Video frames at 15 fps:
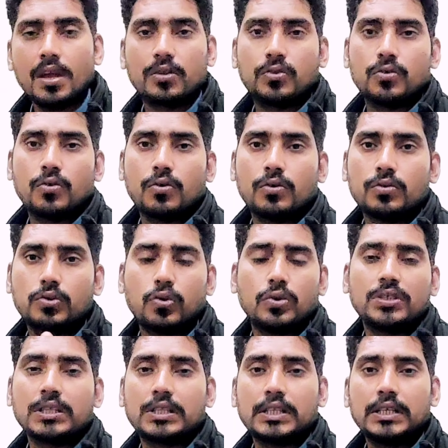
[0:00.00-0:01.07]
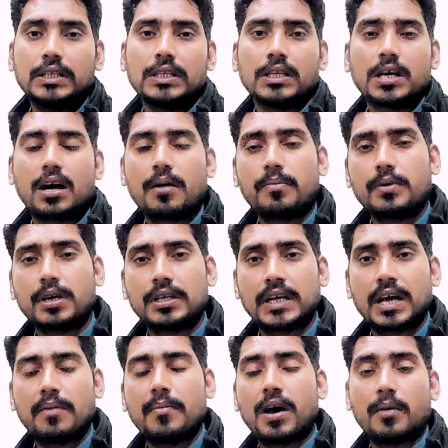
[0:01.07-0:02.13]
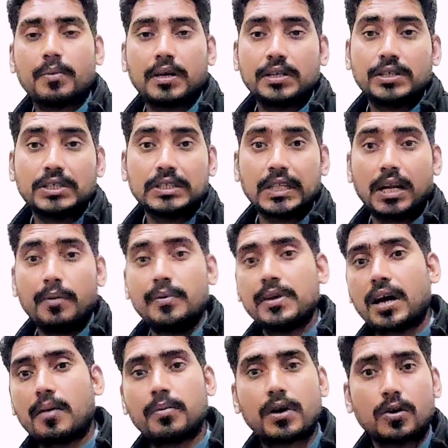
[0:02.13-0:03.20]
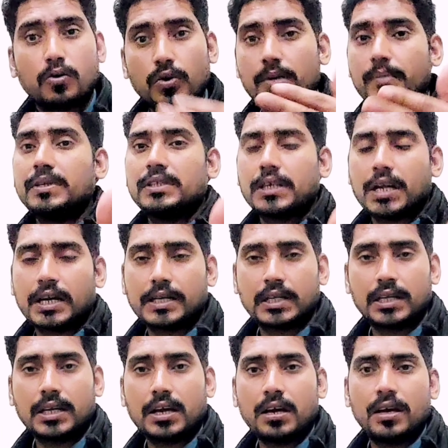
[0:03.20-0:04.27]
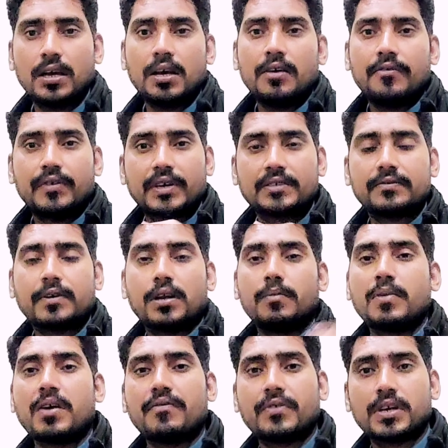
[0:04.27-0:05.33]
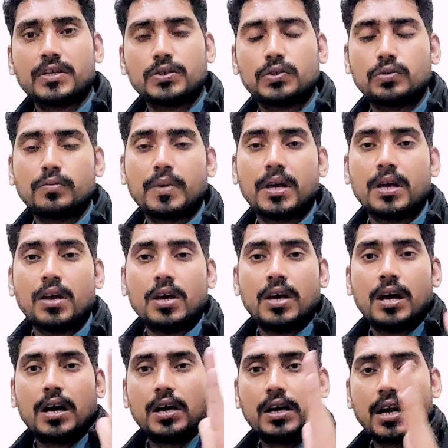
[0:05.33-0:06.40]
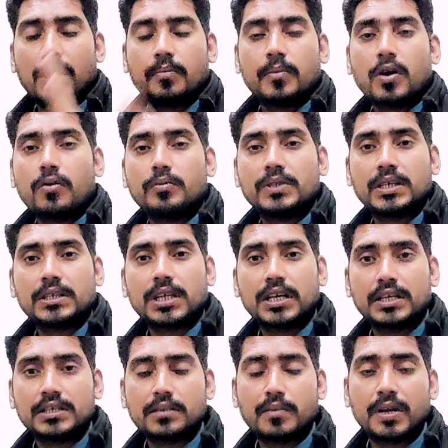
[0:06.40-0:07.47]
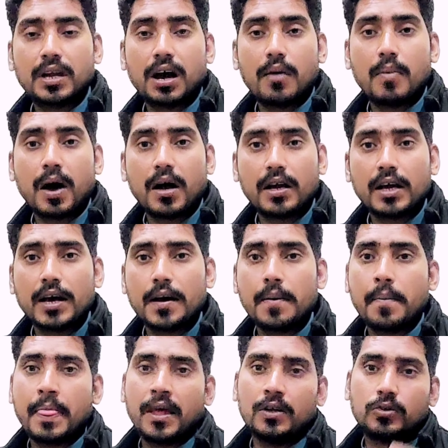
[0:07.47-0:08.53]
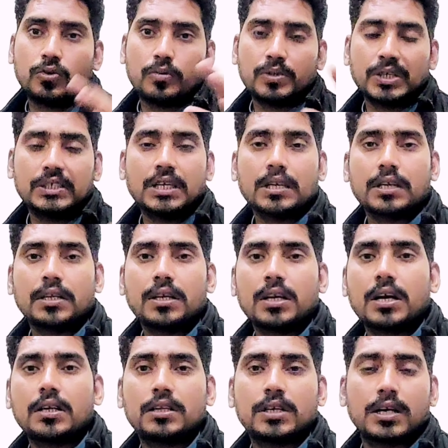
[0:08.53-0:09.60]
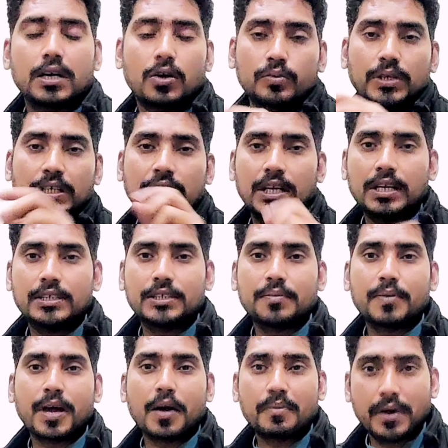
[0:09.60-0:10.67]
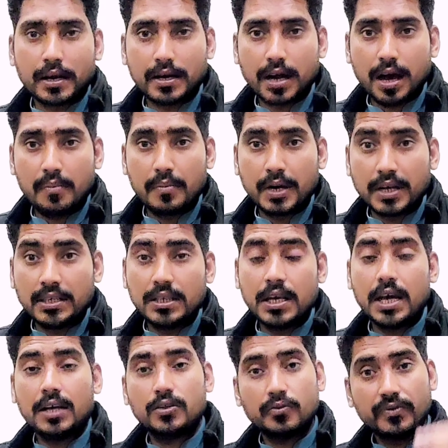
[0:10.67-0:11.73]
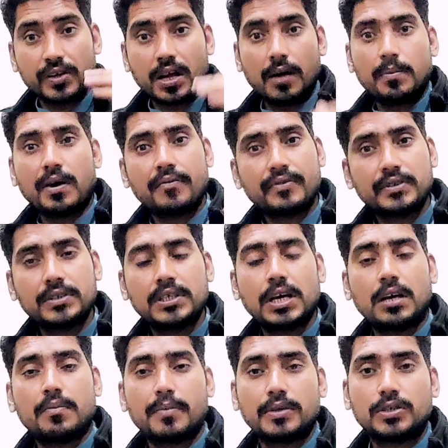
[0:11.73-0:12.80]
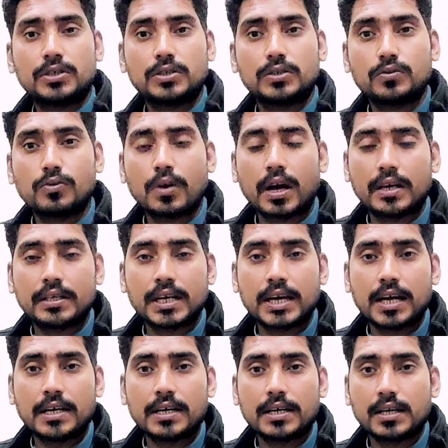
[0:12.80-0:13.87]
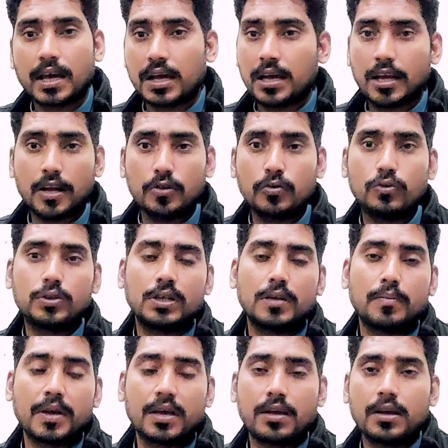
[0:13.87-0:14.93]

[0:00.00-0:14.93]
तो दो से तीन दिन का आपका टाइम है आपके जितना भी आपका कोई भी ज़िला है ठीक है फेज़ वन में या फेज़ टू में अगर आपका ऑब्जेक्शन लिस्ट में नाम आ गया है तो ऑब्जेक्शन क्लियर कर दें अगर ऑब्जेक्शन लिस्ट में आपका नाम नहीं आया तो फिर आपका फिजिकल में शेड्यूल आ जाएगा ठीक है एक दो दिन में